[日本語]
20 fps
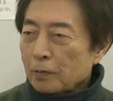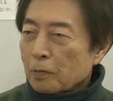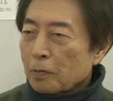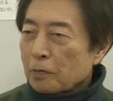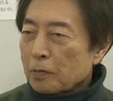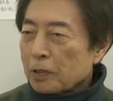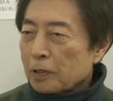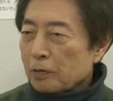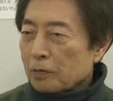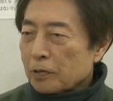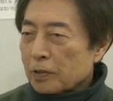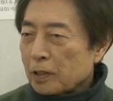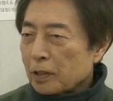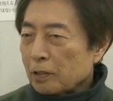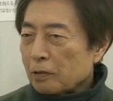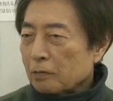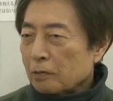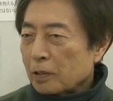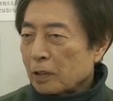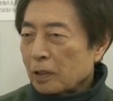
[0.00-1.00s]
今までの
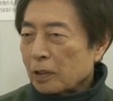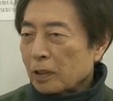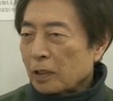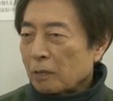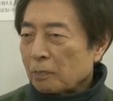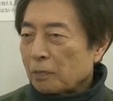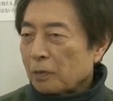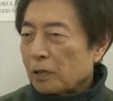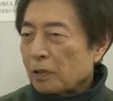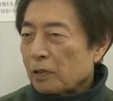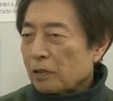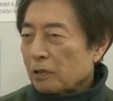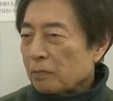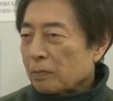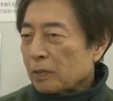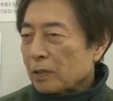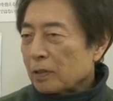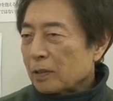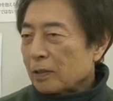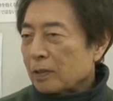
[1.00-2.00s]
選挙の中でやっぱり
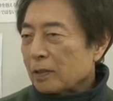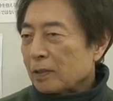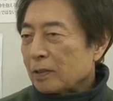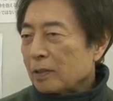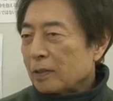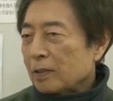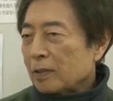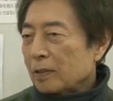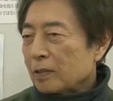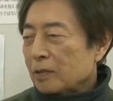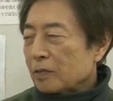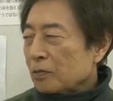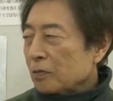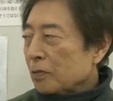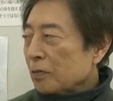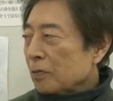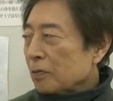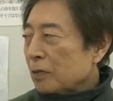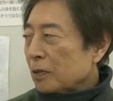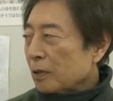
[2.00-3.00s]
一番
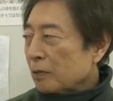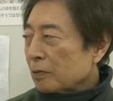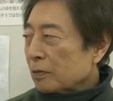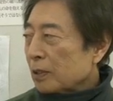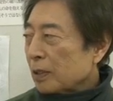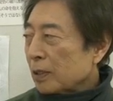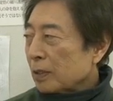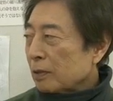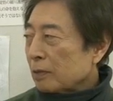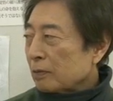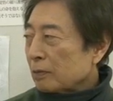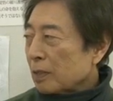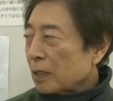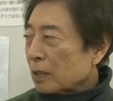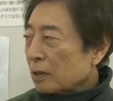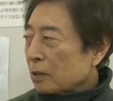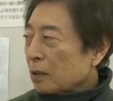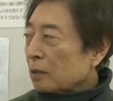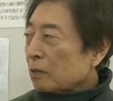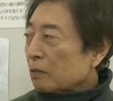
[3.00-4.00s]
そういう手応えっていうの
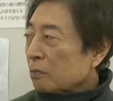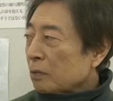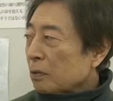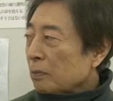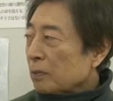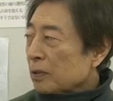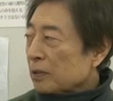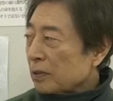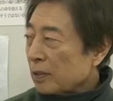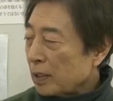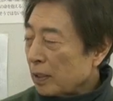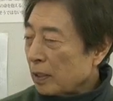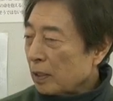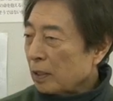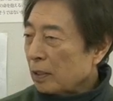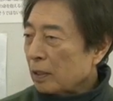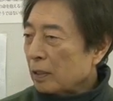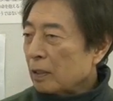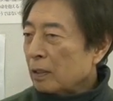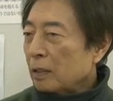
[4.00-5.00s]
はあったと思います
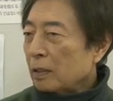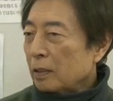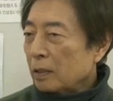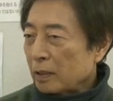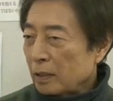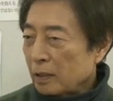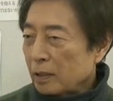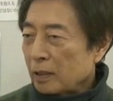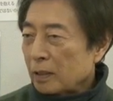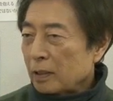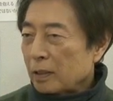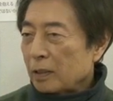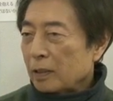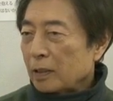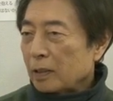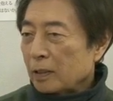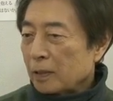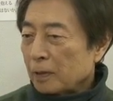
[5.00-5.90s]
ね。えーえ